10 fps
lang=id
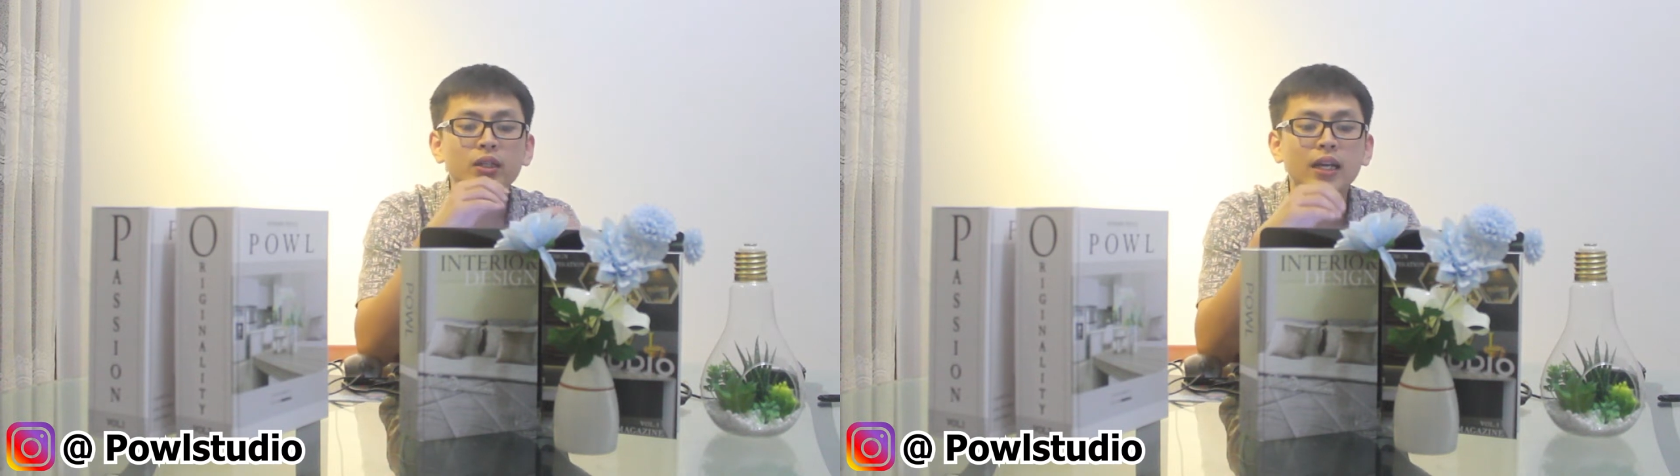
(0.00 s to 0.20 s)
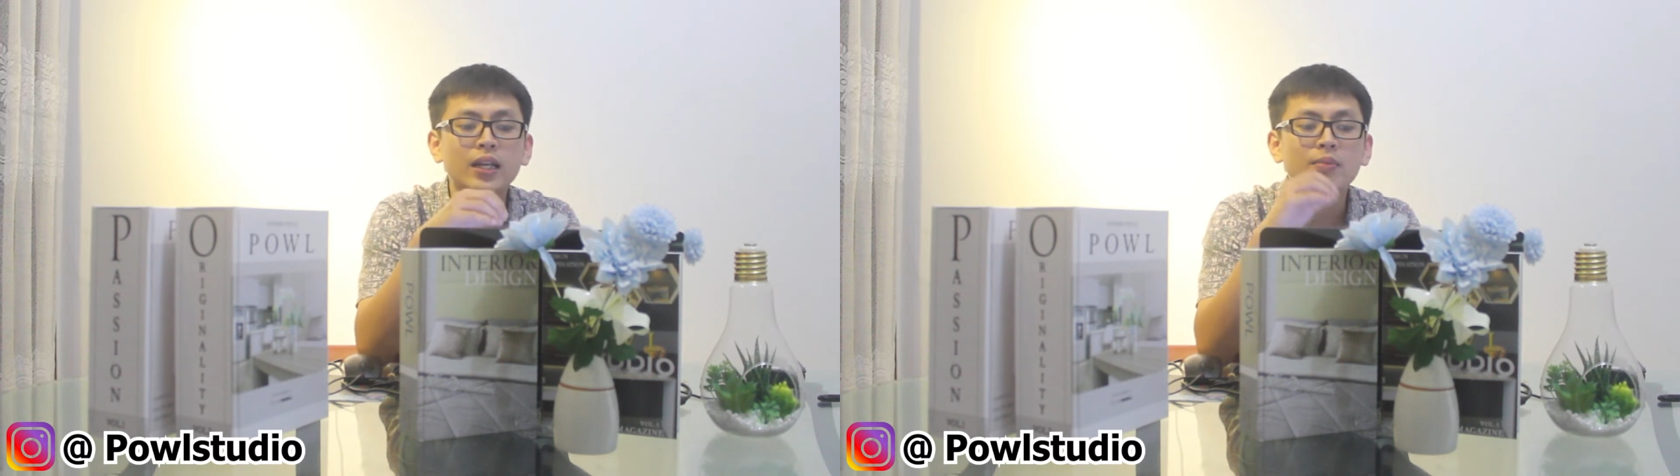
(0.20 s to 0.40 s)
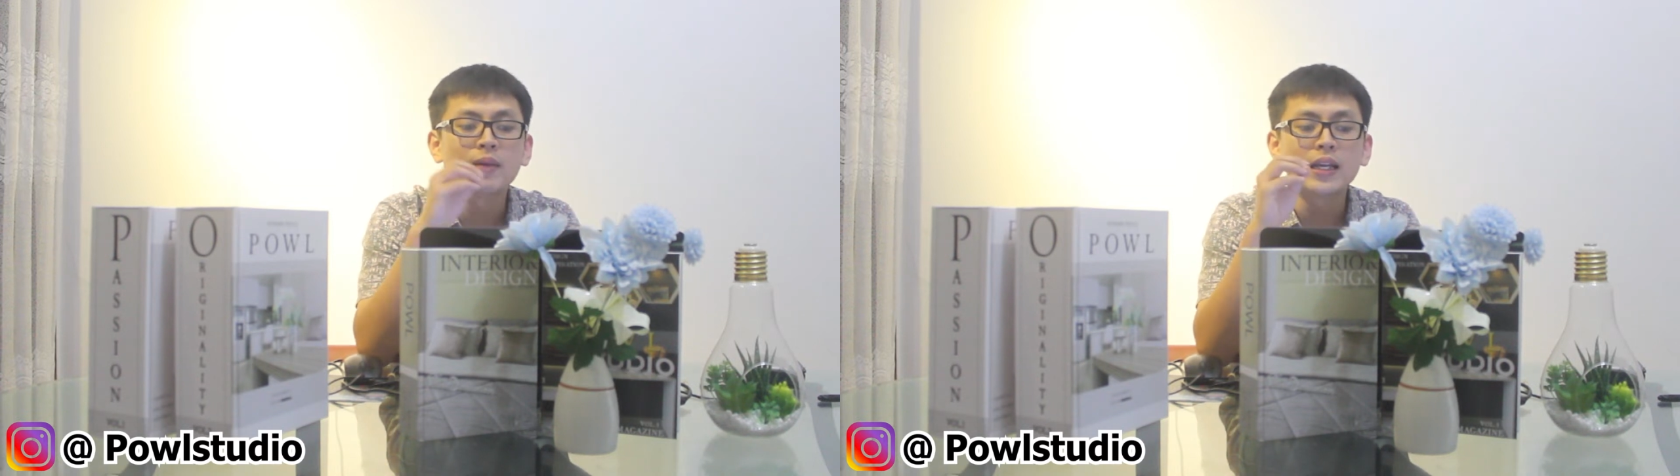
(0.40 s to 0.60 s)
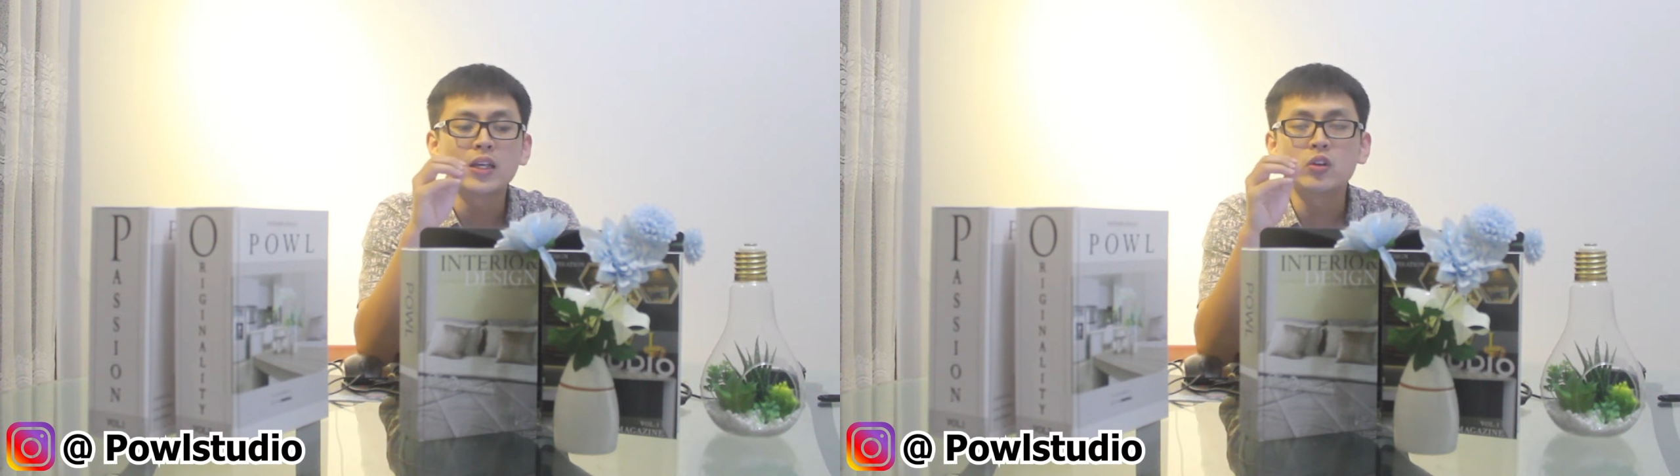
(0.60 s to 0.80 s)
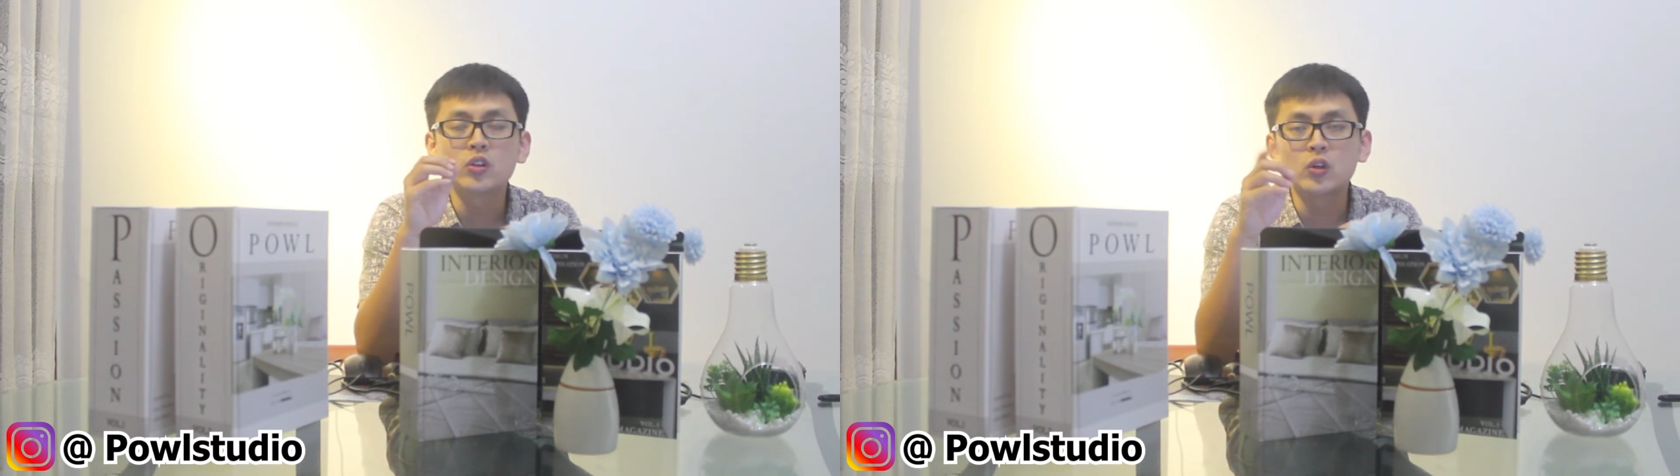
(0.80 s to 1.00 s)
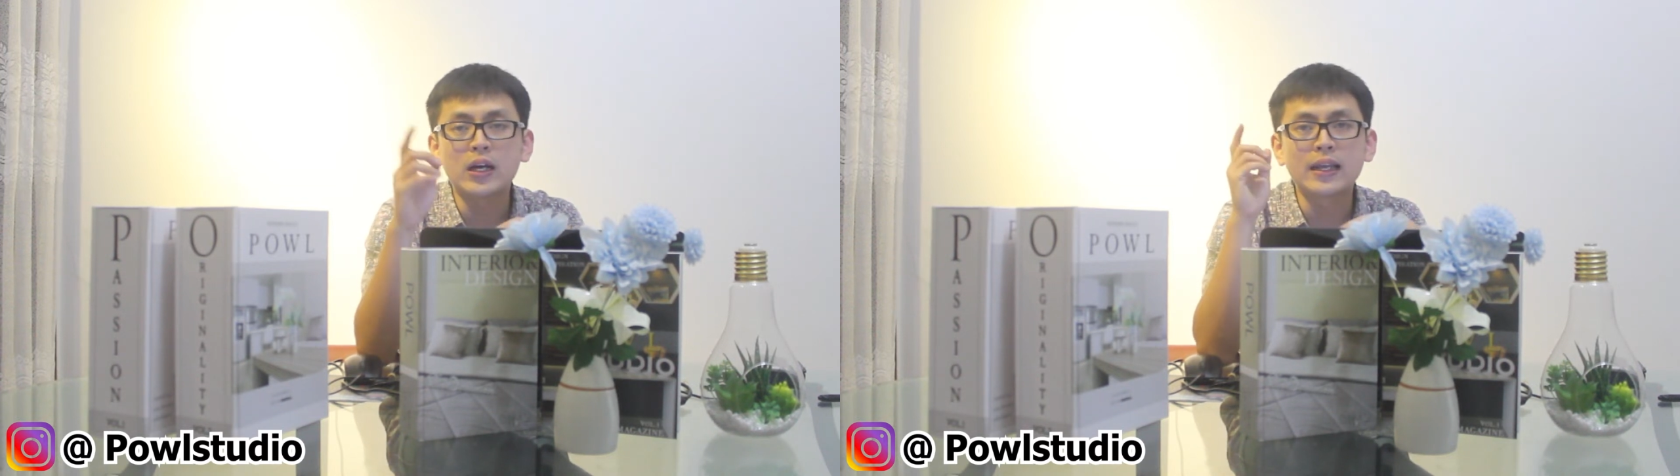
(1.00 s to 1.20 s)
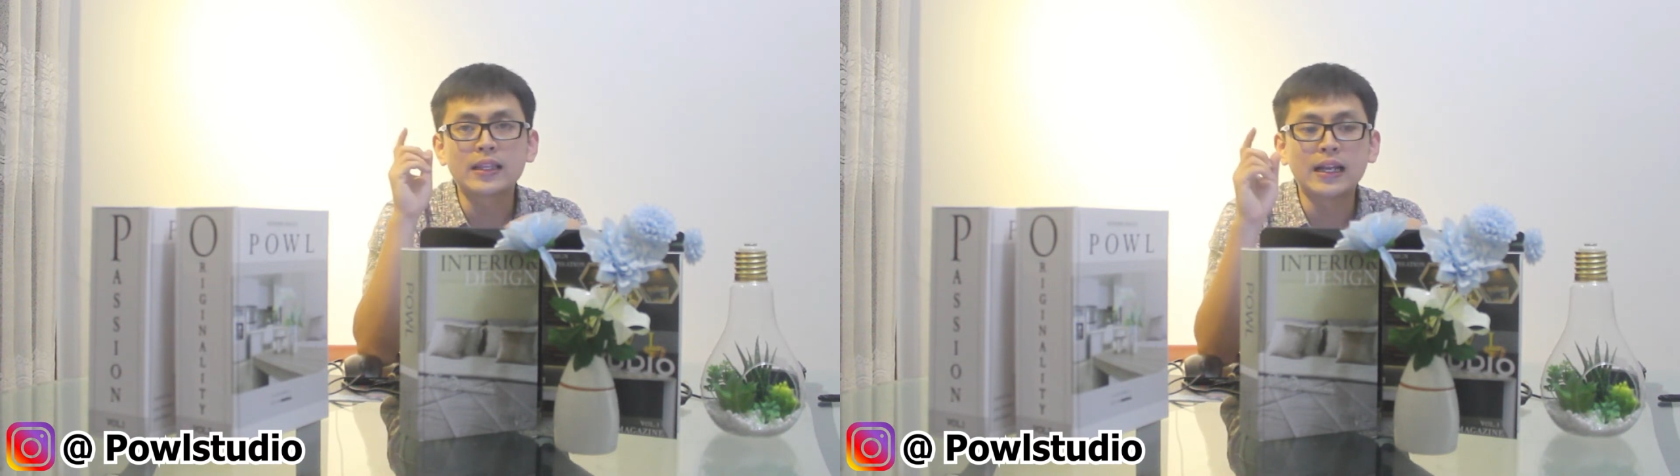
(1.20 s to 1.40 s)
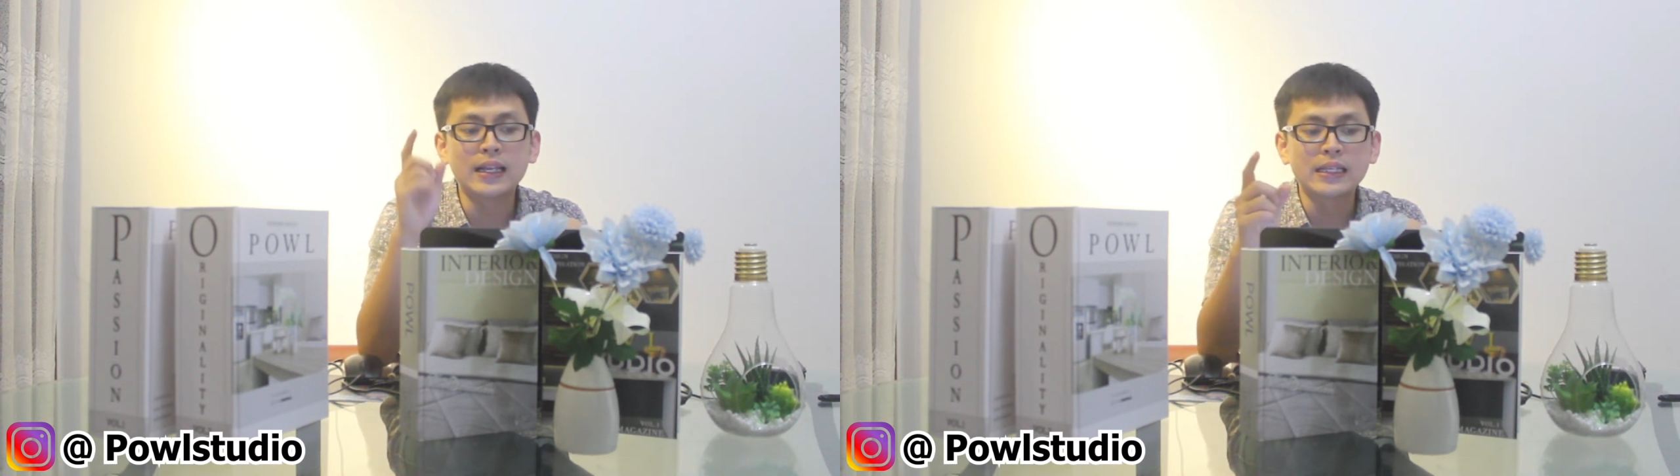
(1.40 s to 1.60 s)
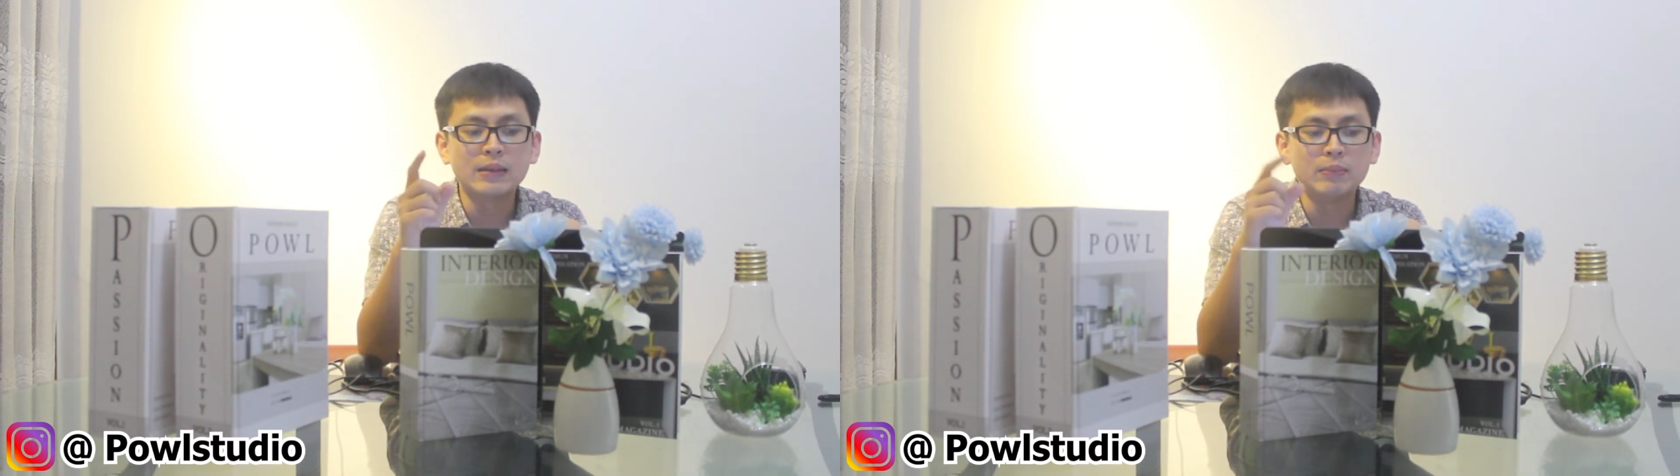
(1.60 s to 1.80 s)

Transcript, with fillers: dan lemari untuk alat-alat